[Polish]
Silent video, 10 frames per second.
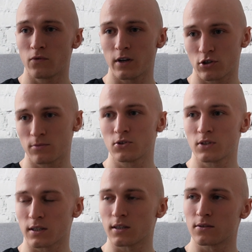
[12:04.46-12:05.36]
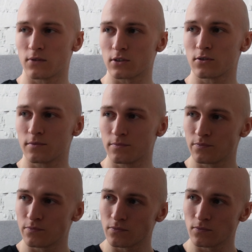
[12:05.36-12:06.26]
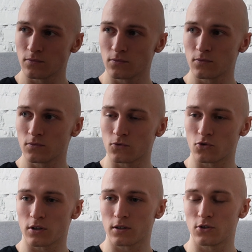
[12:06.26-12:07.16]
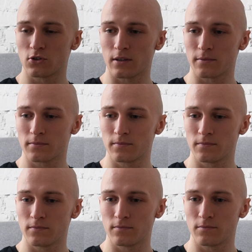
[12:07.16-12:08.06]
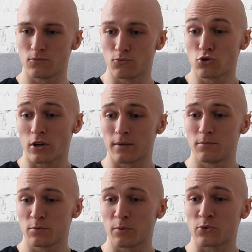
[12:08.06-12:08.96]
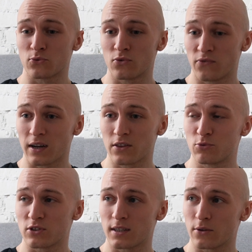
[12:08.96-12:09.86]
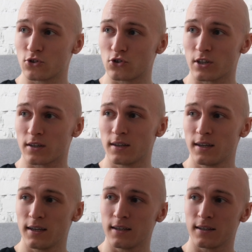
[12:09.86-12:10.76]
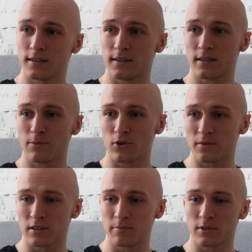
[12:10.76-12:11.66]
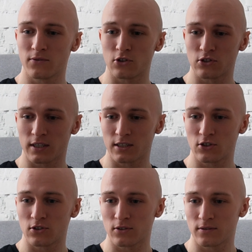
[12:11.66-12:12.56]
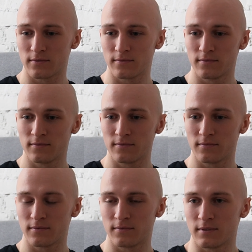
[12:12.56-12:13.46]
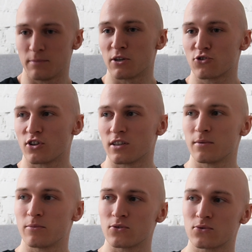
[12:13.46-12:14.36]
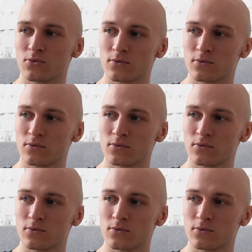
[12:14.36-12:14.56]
Uważam, że tak jest właśnie. Mhm. Że gdzieś tam musiałem być po prostu twardy przez całe życie. Mhm. E, nie mogłem sobie pozwolić na jakieś y, zmiękczenie po prostu.